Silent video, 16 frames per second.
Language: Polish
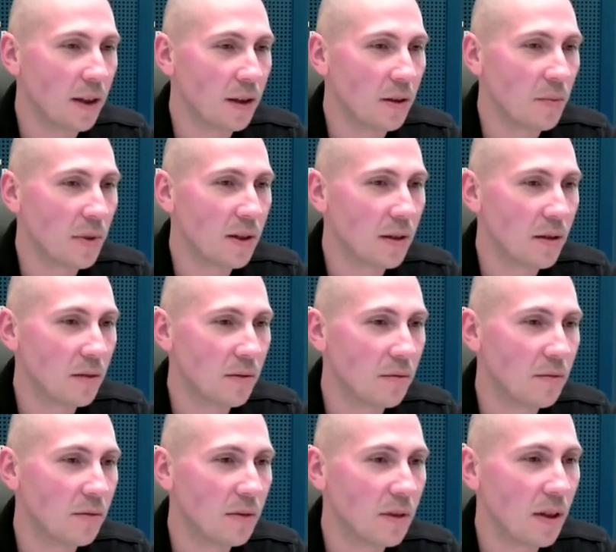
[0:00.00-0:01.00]
Natomiast no,
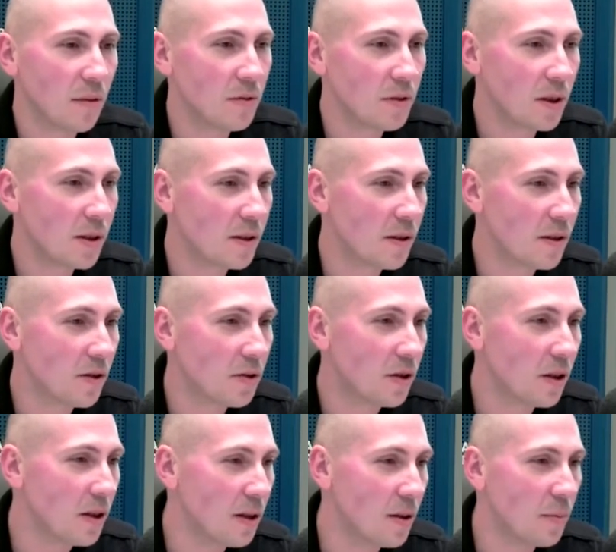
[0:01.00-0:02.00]
cały czas jest
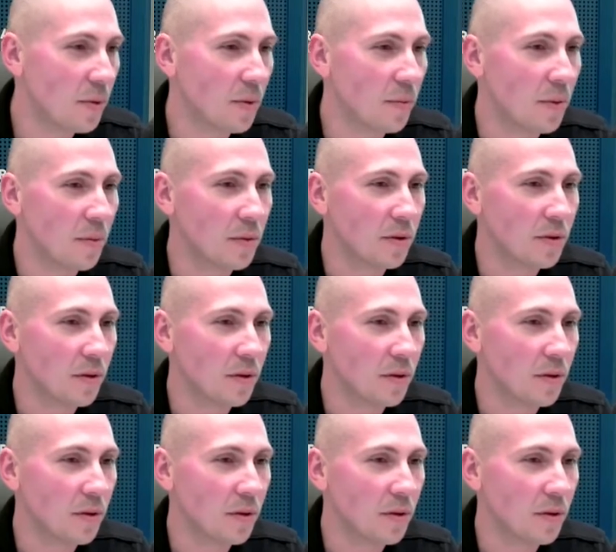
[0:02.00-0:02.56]
jeszcze inny problem.